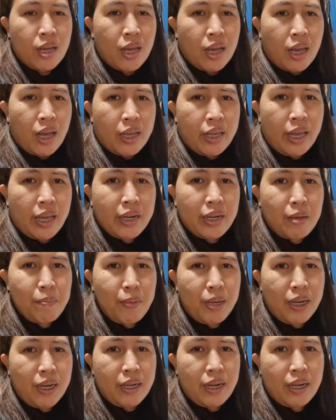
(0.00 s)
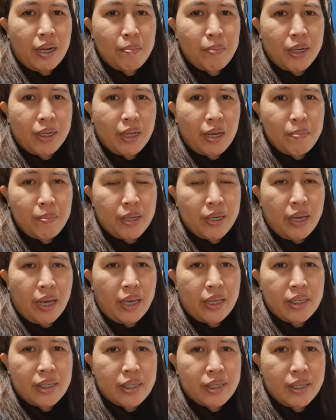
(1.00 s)
Ayan, namili na naman kami
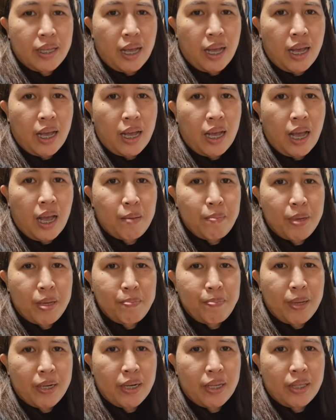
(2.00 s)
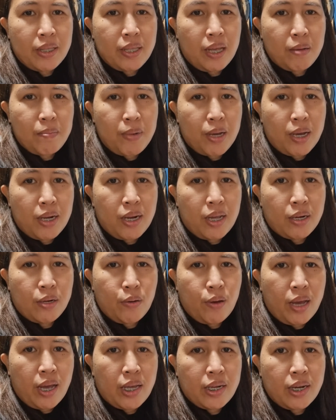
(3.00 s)
guys ng aming panindang mga
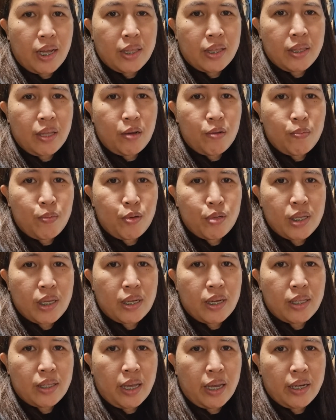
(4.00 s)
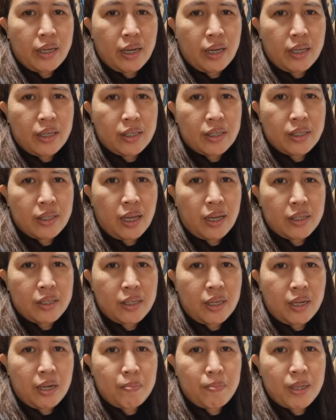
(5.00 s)
laruan at naubusan na tayo ng stock sa
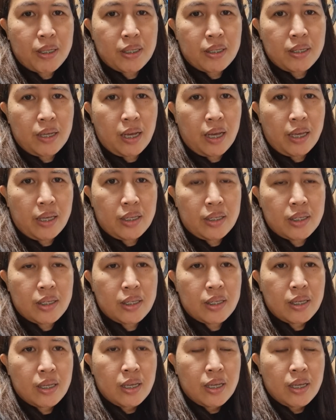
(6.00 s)
labas guys.